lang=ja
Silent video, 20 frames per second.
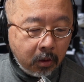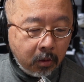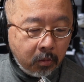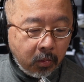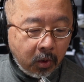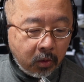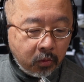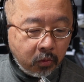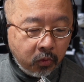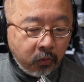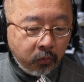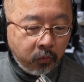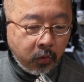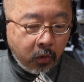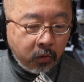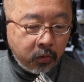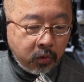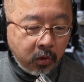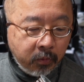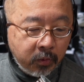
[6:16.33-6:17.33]
まあ、この「
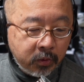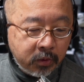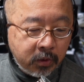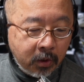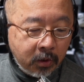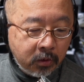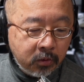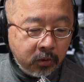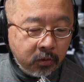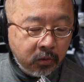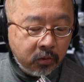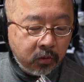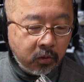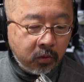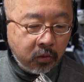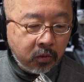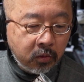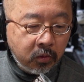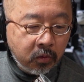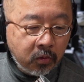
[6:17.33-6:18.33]

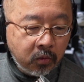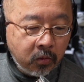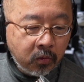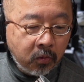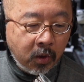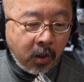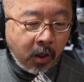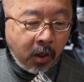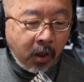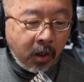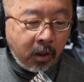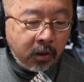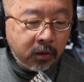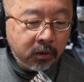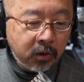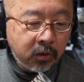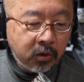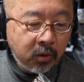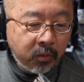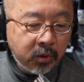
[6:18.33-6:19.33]
ウォール・オブ・サウンドは」
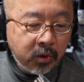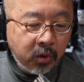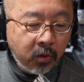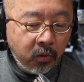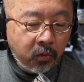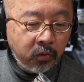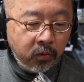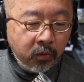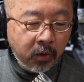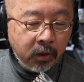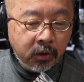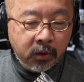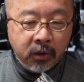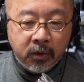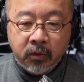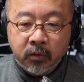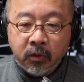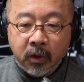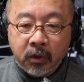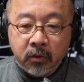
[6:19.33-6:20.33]
例えば日本の
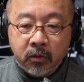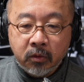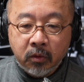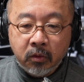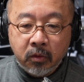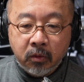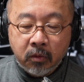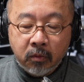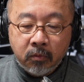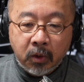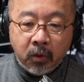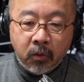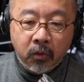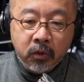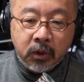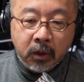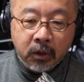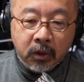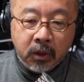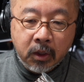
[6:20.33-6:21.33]
アーティストだと、まあ、大
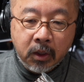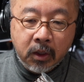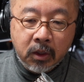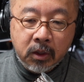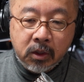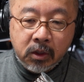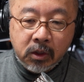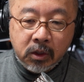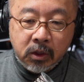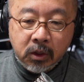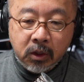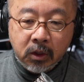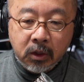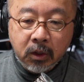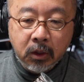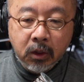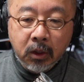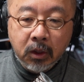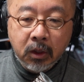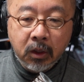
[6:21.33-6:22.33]
竹
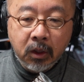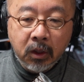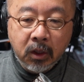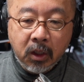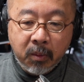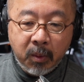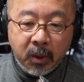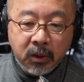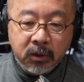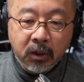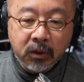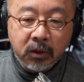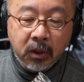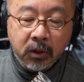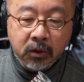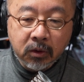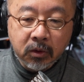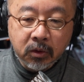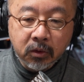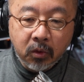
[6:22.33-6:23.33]
一山下
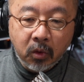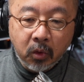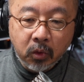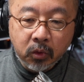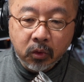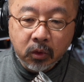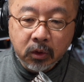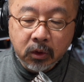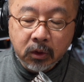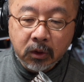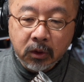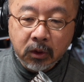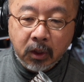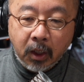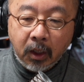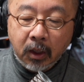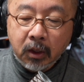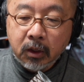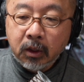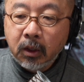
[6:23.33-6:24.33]
達郎といった